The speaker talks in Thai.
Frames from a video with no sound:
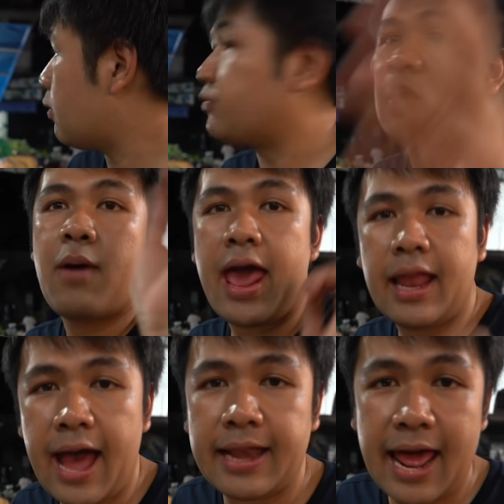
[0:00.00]
ยวผมทิ้งไว้ให้แล้
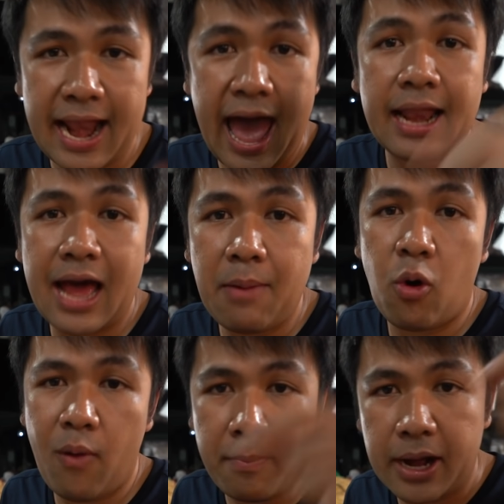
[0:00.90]
วกันด้านล่างนะครับ ผม
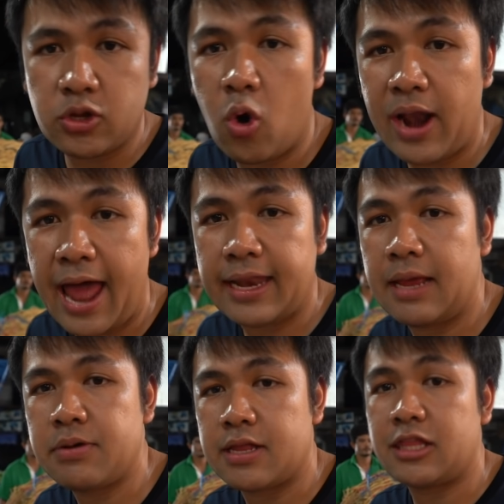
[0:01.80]
ว่าเบอร์โทรร้านนี้
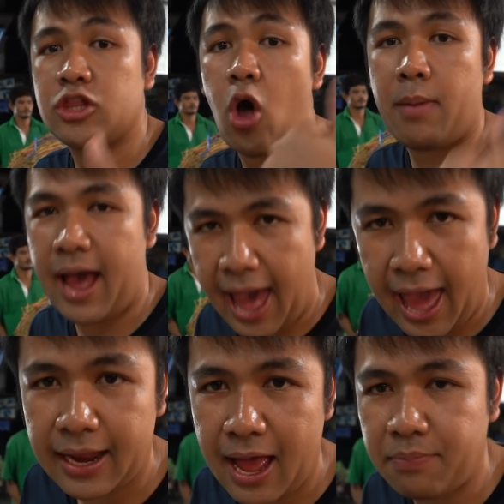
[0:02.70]
เผื่อจะติดต่อแม่ค้า
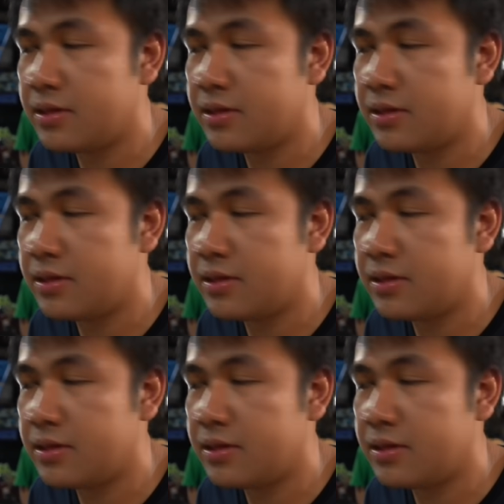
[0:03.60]
นะครับ